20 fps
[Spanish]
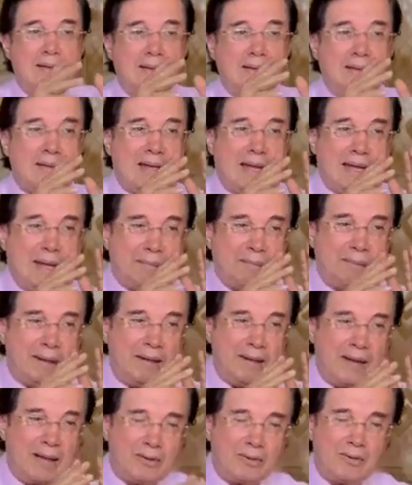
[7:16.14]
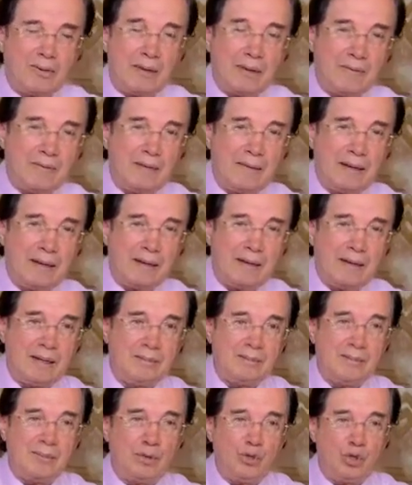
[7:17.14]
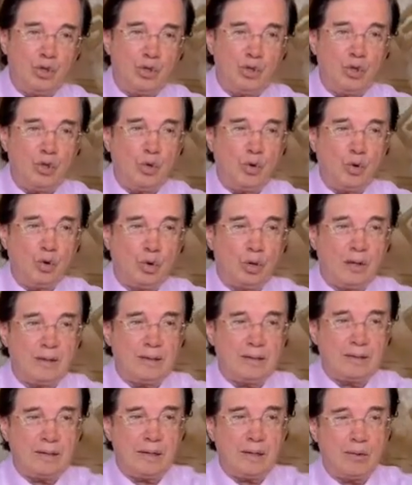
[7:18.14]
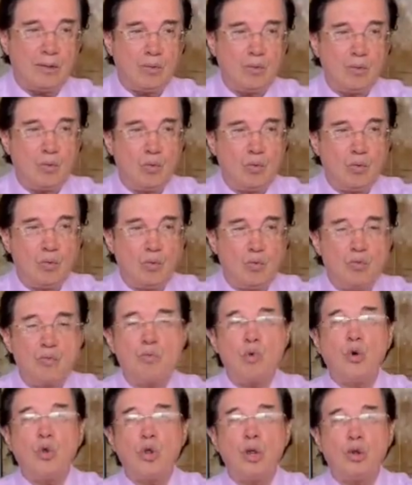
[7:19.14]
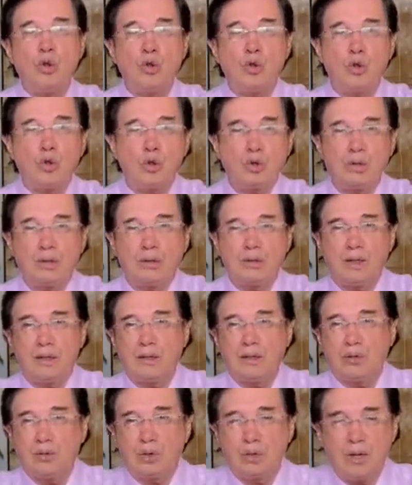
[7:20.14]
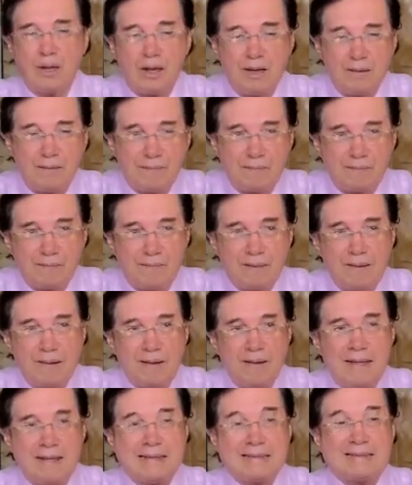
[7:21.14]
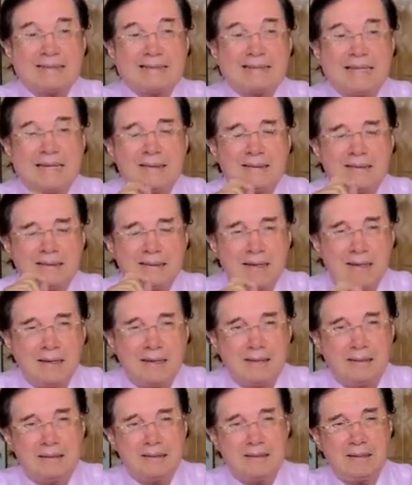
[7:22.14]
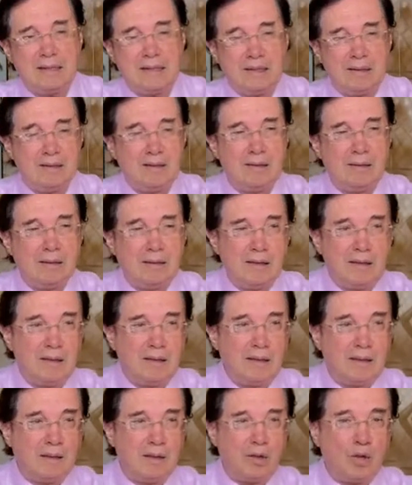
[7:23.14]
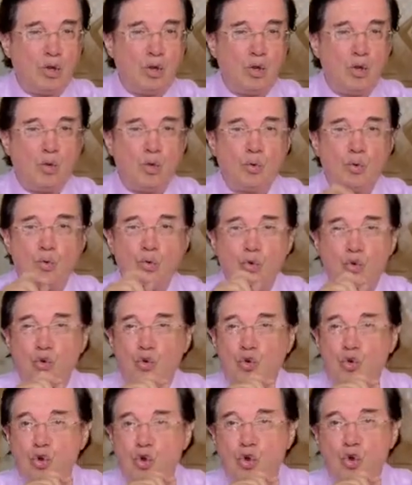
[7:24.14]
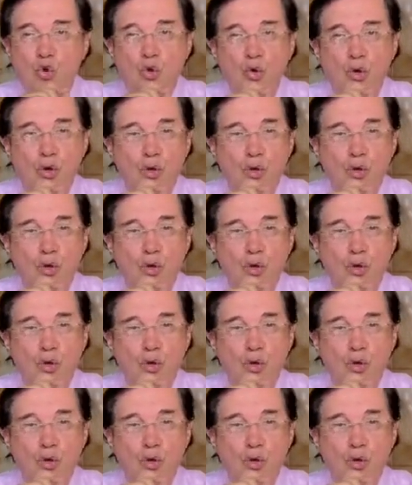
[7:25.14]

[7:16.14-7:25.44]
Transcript: terminar con el federalismo y organizar un modelo de orden territorial centralista, no